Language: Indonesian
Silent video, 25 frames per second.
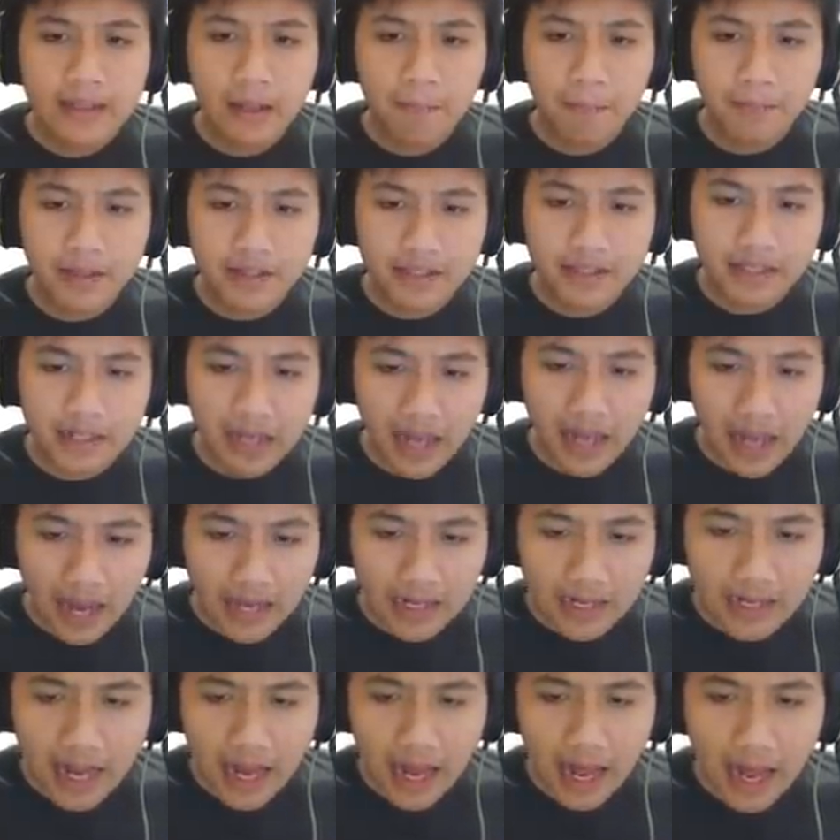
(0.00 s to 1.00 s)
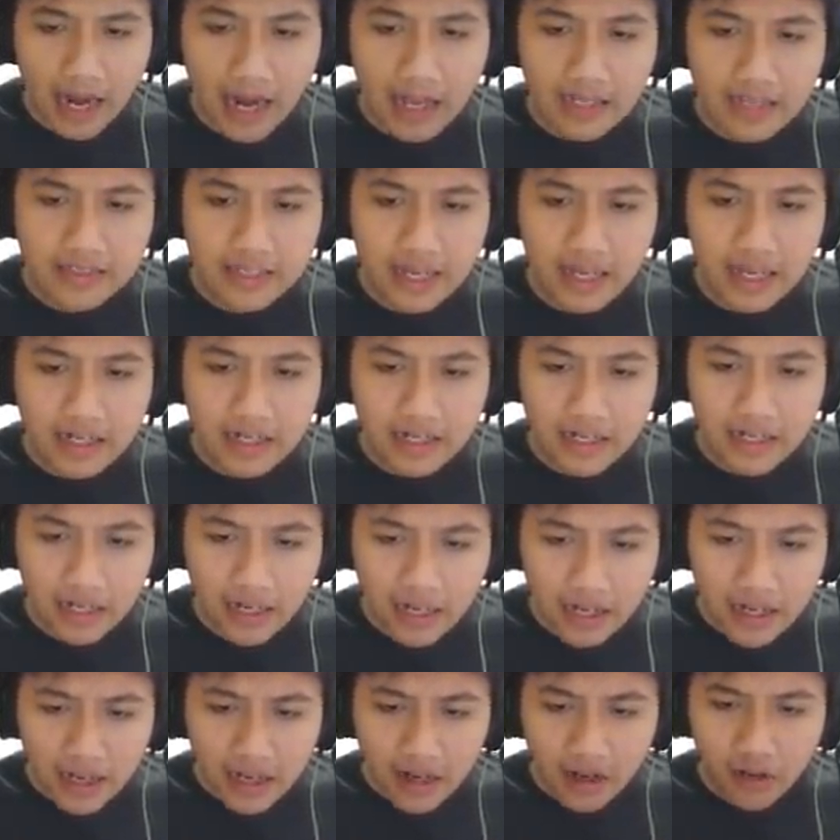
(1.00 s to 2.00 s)
tapi tidak ada alasan
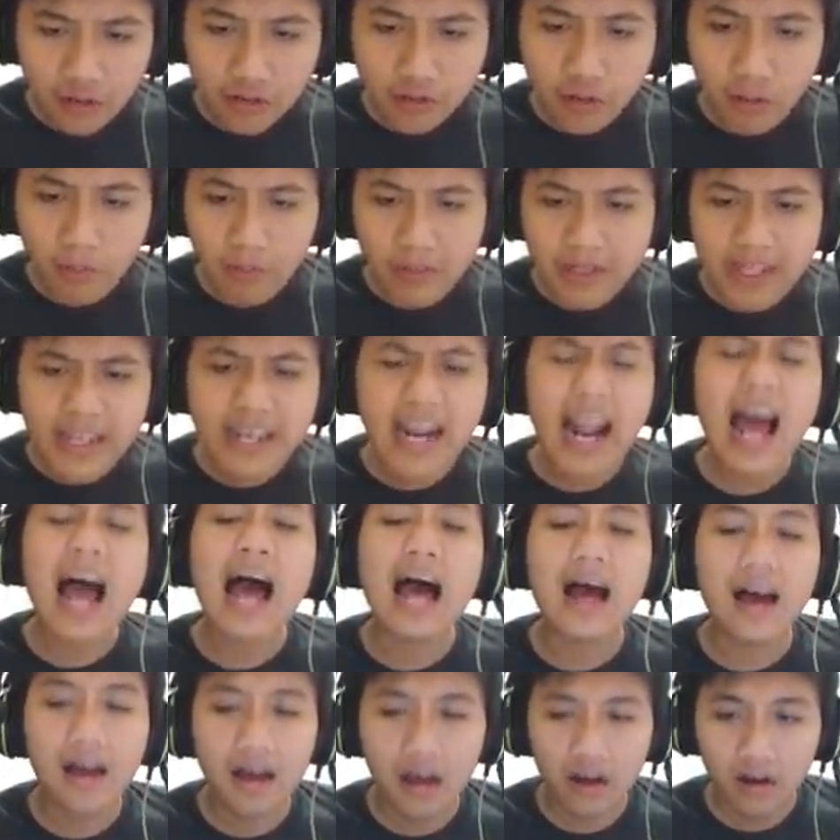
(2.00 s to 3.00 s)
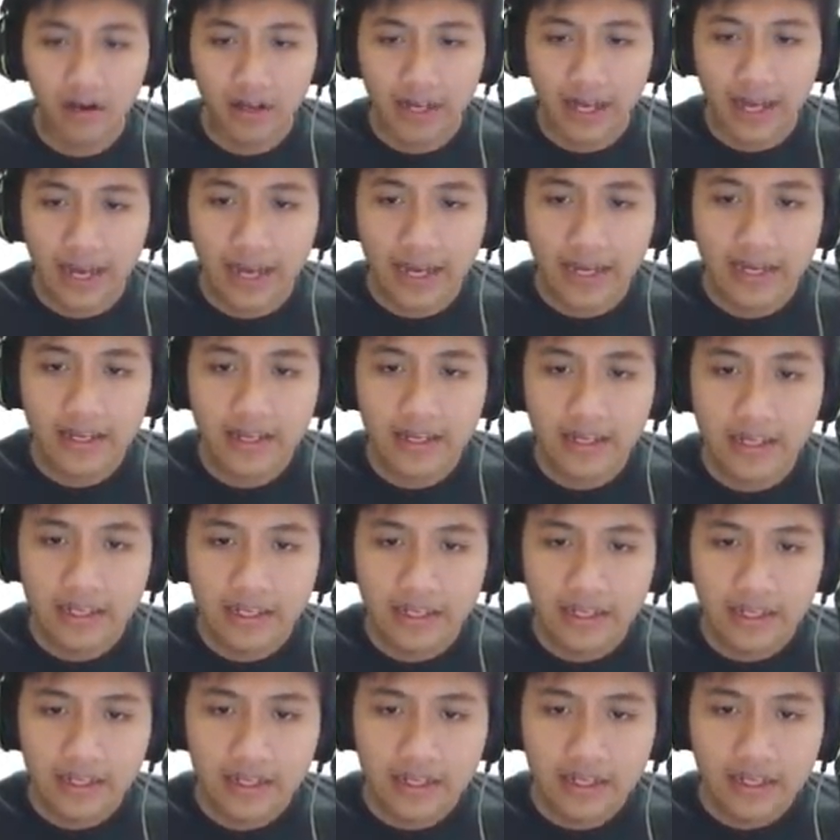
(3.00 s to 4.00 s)
untuk menyerah, oke? Okay?
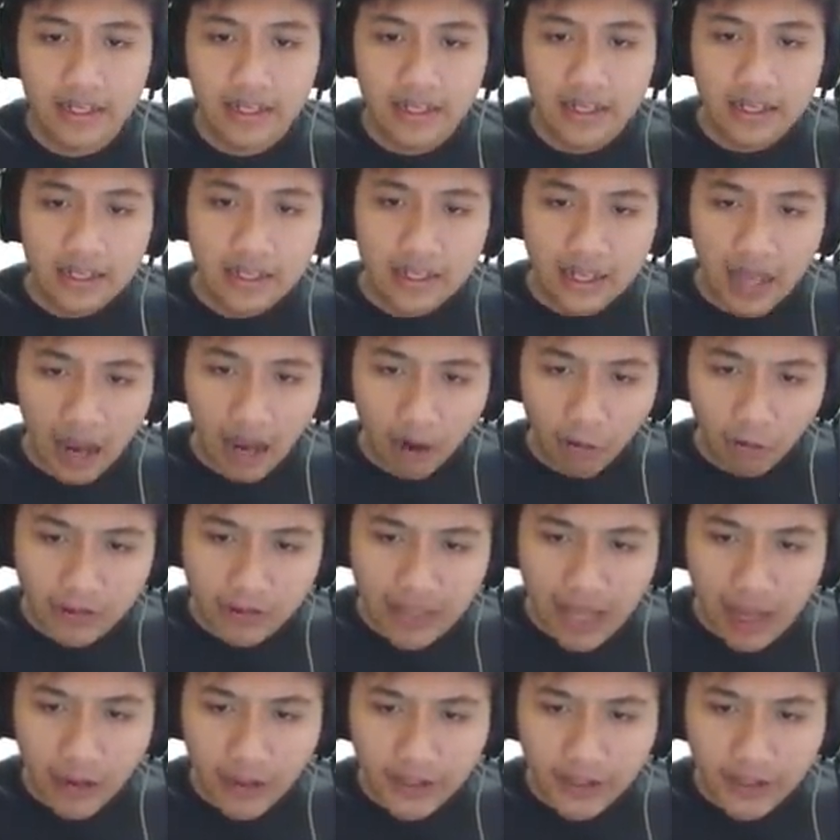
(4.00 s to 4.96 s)
Aku